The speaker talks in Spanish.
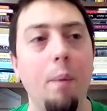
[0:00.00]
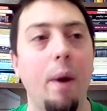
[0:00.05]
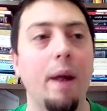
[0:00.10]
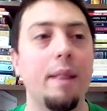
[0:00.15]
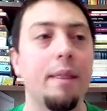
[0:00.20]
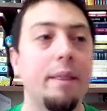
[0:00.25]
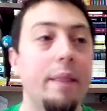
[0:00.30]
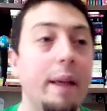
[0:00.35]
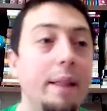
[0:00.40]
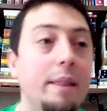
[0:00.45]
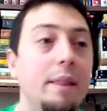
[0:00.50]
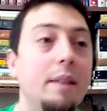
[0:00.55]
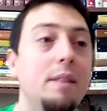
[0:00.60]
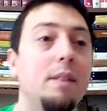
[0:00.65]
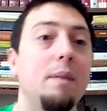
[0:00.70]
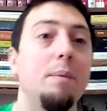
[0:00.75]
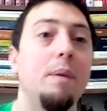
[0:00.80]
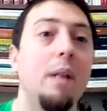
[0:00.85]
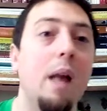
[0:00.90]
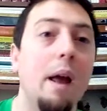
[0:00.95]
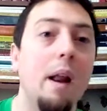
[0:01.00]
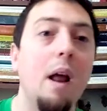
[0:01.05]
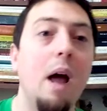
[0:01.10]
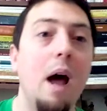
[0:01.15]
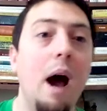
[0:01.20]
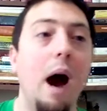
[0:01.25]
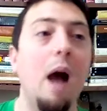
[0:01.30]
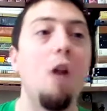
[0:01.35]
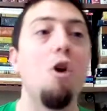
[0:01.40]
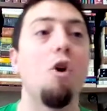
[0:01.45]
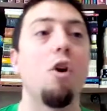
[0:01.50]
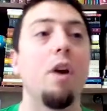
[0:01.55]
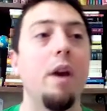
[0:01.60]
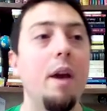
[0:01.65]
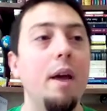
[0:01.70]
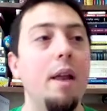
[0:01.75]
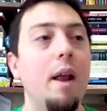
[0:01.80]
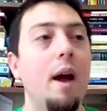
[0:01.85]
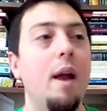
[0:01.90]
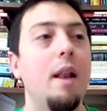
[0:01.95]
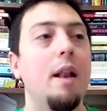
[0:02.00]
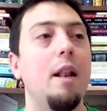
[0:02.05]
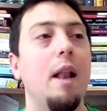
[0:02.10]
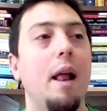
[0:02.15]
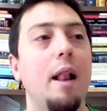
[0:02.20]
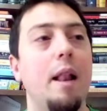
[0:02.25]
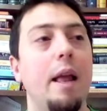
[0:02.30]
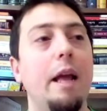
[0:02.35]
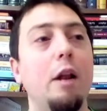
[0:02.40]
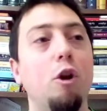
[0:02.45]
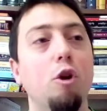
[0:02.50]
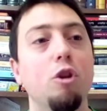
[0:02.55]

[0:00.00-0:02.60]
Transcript: bastante similar a lo que era el